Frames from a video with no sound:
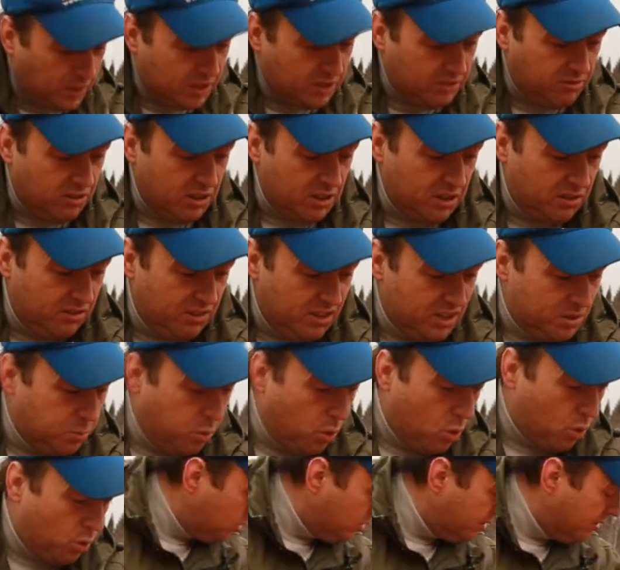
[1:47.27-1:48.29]
подхватывала из
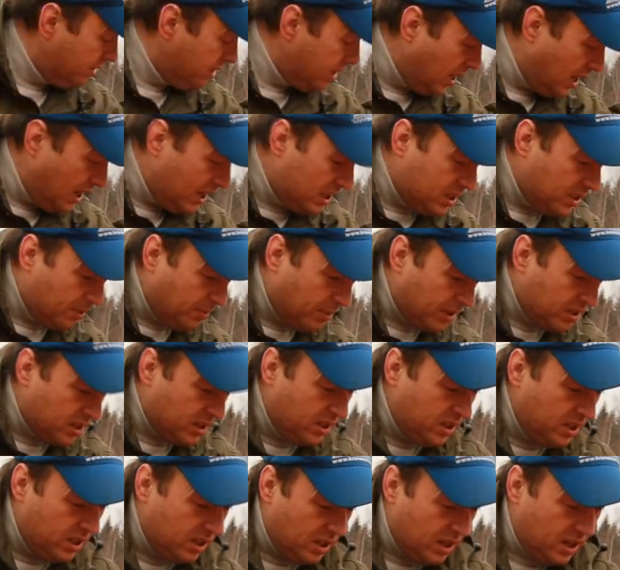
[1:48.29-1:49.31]
То есть вентиляция
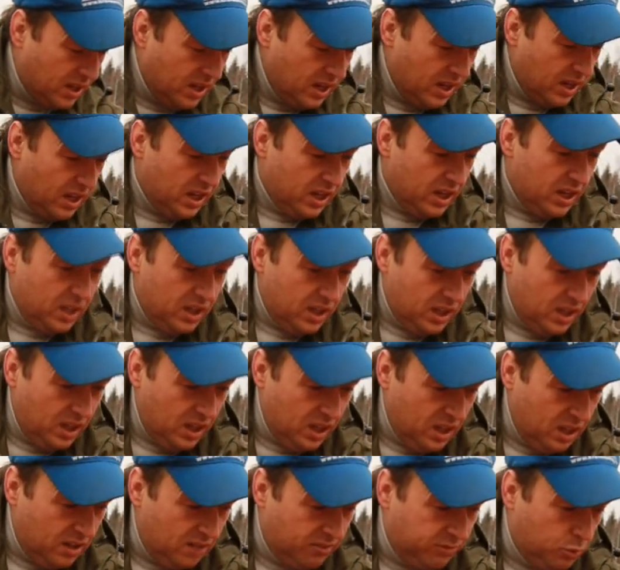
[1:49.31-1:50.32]
происходила
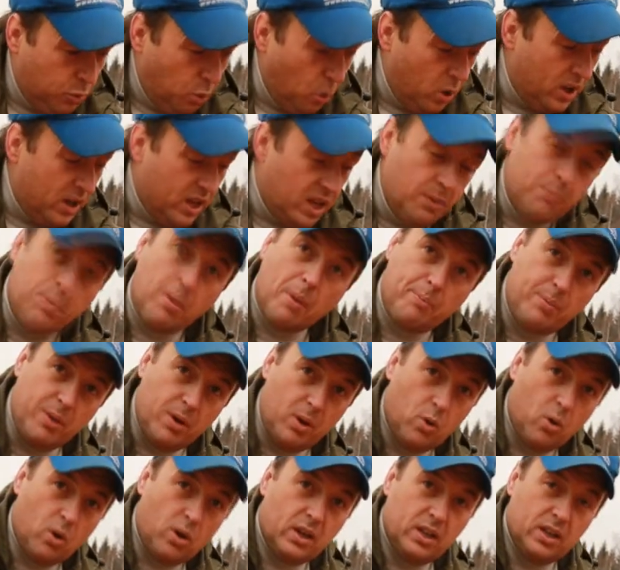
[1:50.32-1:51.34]
и вдоль, и
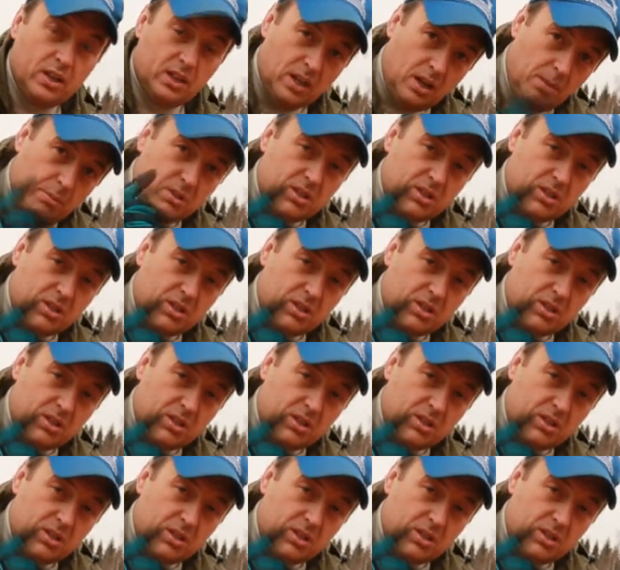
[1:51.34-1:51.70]
поперек. Это